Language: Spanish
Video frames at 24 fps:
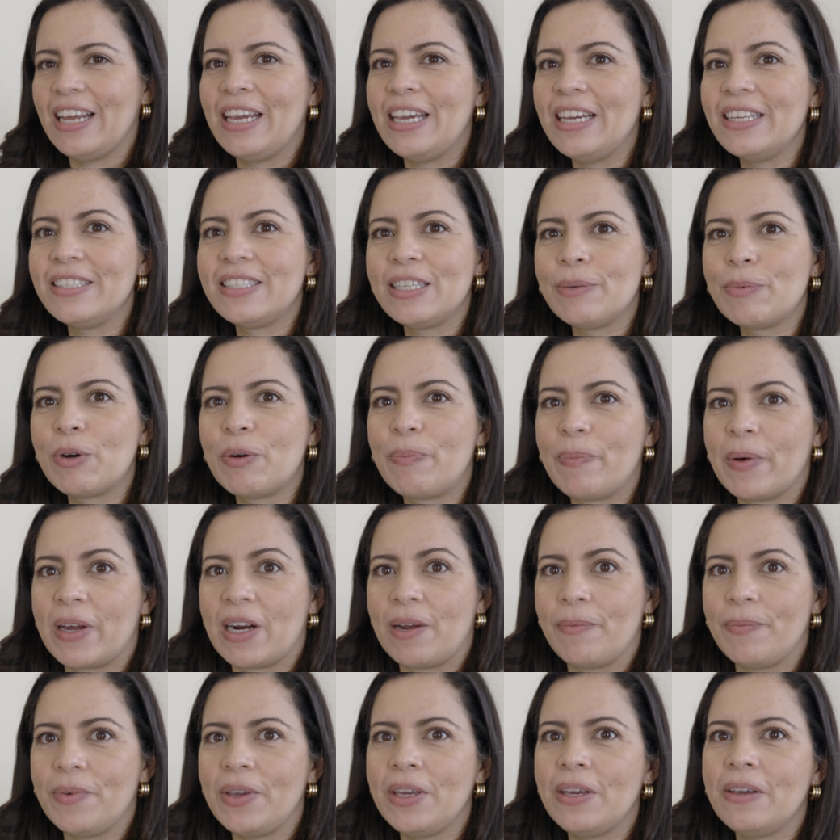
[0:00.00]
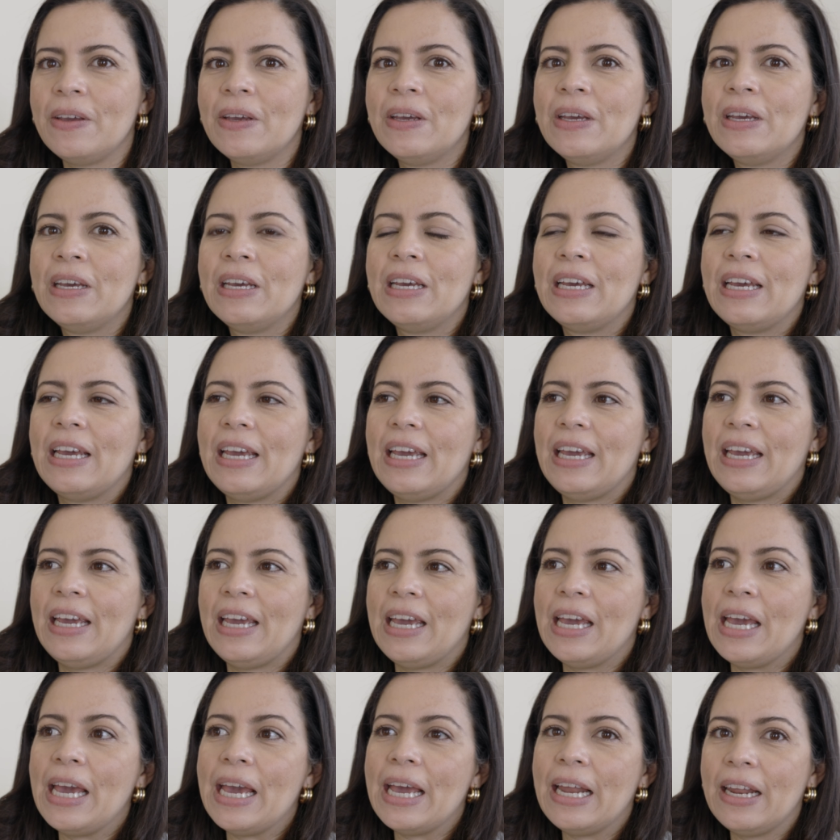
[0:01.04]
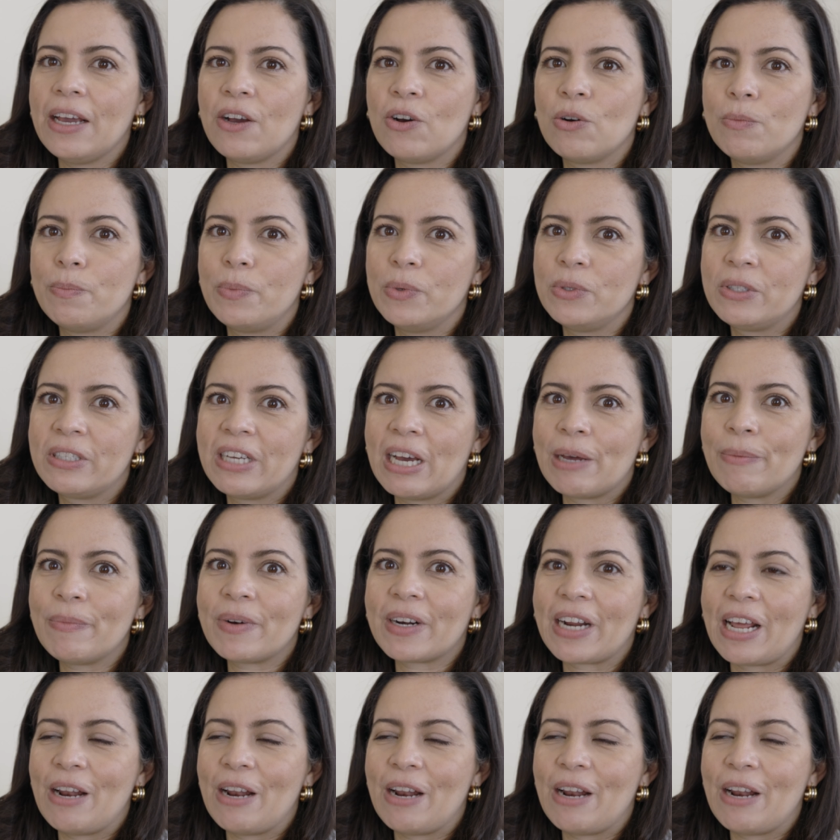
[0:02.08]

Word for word: lejísimo para mí. Eh, el Eco Bootcamp